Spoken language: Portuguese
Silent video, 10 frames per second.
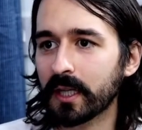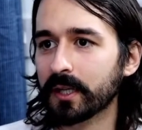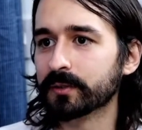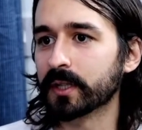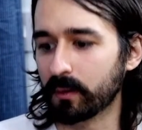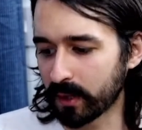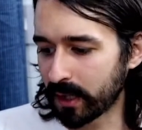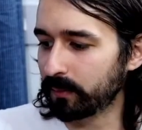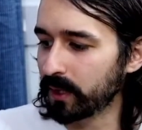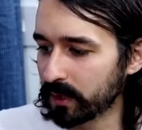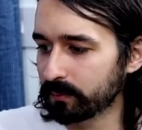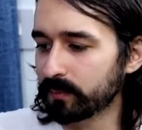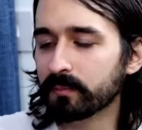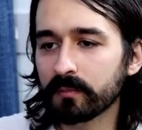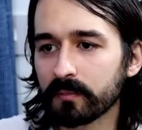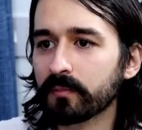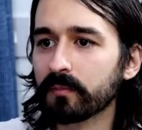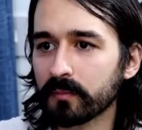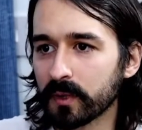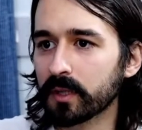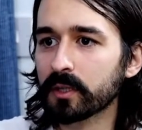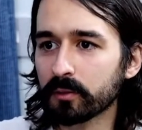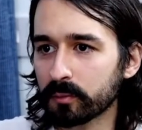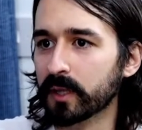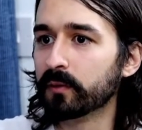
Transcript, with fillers: Só que aí eu acabei indo,